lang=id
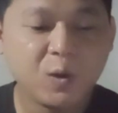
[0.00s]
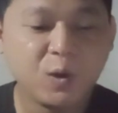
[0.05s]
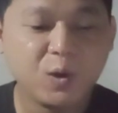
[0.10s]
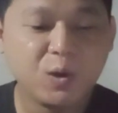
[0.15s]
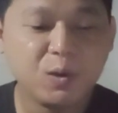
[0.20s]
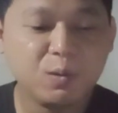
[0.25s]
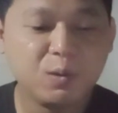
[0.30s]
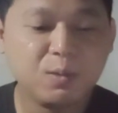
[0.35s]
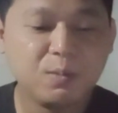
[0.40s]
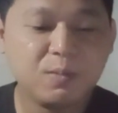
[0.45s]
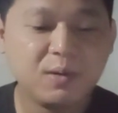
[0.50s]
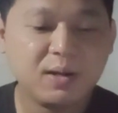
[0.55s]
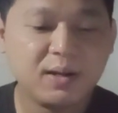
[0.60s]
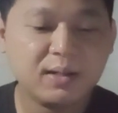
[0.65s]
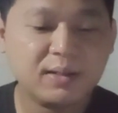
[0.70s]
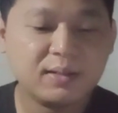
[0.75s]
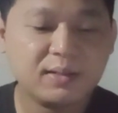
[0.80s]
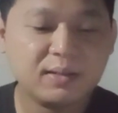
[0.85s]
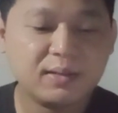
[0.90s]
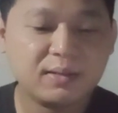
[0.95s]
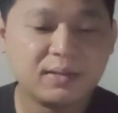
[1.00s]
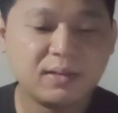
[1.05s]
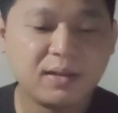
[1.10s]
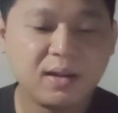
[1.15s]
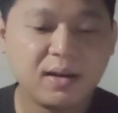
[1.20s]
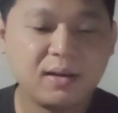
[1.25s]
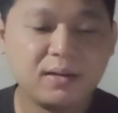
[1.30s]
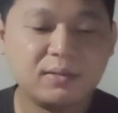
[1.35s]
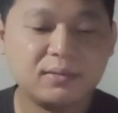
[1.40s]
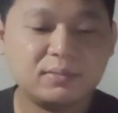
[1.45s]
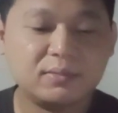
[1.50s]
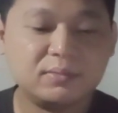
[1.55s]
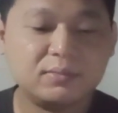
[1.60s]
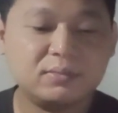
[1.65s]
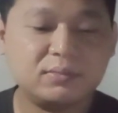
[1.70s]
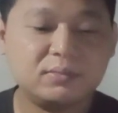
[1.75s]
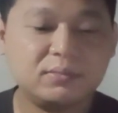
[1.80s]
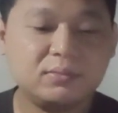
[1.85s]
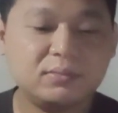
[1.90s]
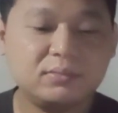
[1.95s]
Gue mau bahas tentang
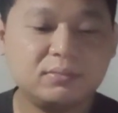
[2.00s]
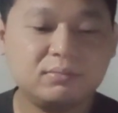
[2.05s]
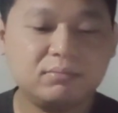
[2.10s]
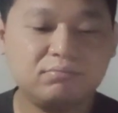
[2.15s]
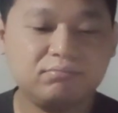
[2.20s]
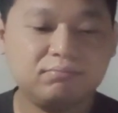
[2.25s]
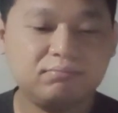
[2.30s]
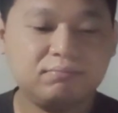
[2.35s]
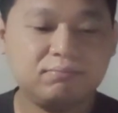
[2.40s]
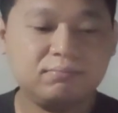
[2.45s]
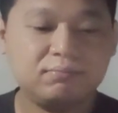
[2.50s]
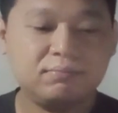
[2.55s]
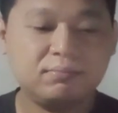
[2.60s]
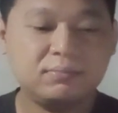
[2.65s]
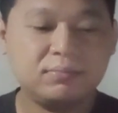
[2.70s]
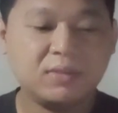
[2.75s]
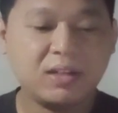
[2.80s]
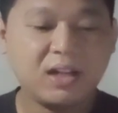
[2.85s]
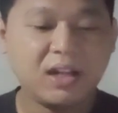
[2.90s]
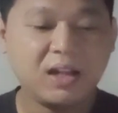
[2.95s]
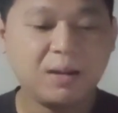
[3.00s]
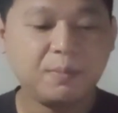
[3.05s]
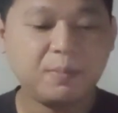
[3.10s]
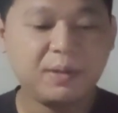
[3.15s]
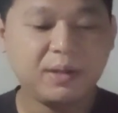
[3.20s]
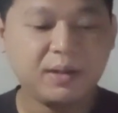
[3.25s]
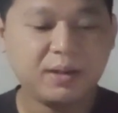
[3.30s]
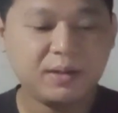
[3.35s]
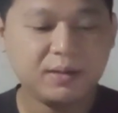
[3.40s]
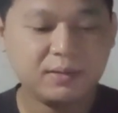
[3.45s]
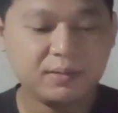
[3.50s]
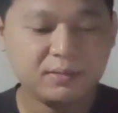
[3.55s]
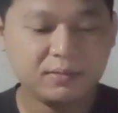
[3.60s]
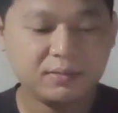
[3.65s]
Apa ya